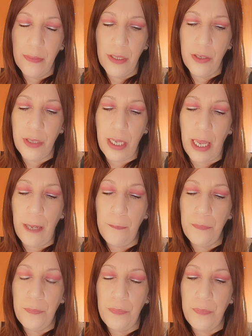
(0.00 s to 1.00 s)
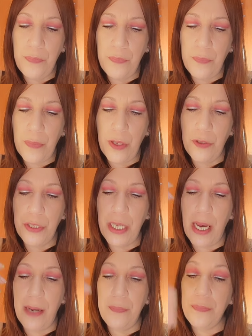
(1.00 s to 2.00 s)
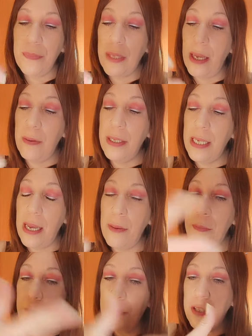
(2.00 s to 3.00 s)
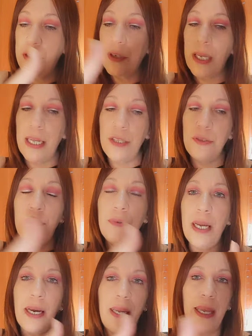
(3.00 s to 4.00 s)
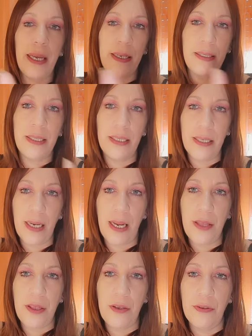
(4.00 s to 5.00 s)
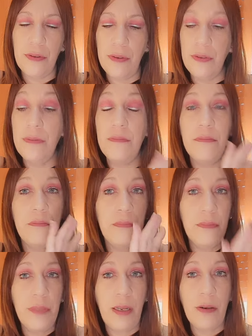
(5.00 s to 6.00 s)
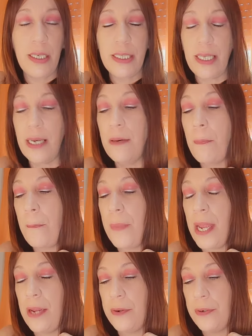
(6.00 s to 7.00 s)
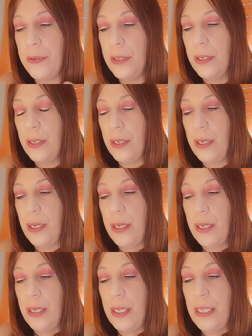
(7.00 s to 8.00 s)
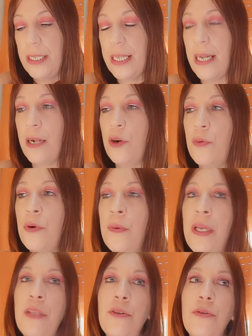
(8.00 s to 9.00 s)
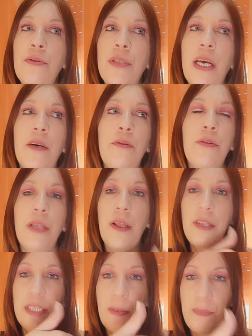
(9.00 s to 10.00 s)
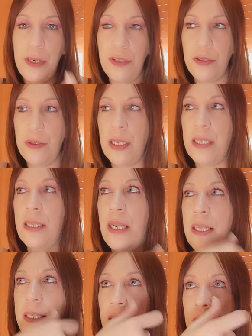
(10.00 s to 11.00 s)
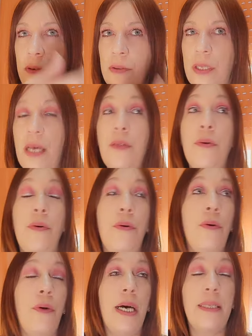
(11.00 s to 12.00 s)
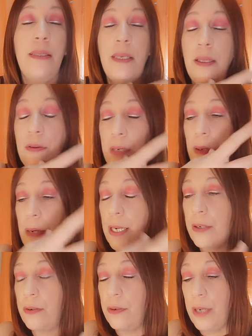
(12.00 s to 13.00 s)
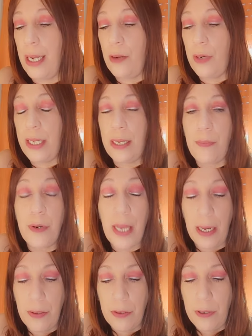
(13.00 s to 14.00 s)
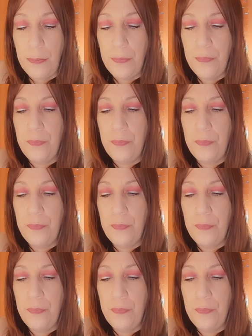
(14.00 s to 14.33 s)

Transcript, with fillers: ¿Ok? O sea, ya hemos visto que es una ex relación de lo que sea, pero si en algún momento tú te has cruzado a esa persona, te la has encontrado o has tenido que hablar con él o ella por algo,